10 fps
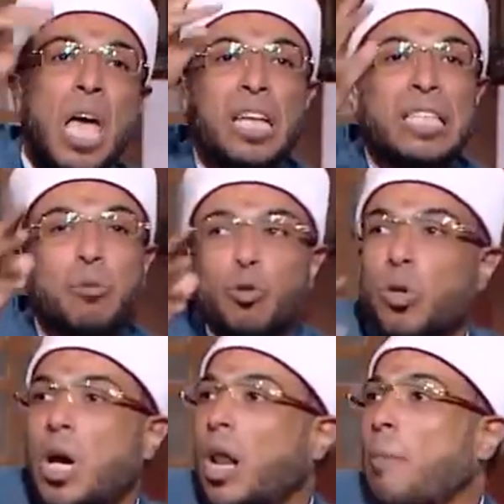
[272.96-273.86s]
انت
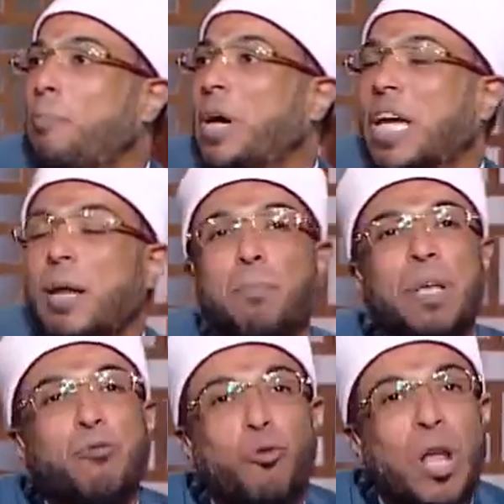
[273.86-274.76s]
بتقول يا رب خرب
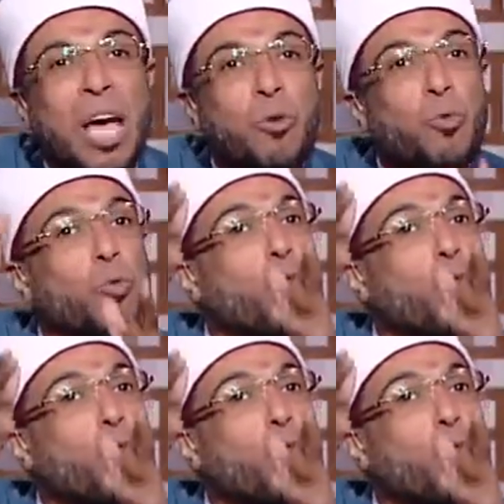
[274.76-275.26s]
بيت فلان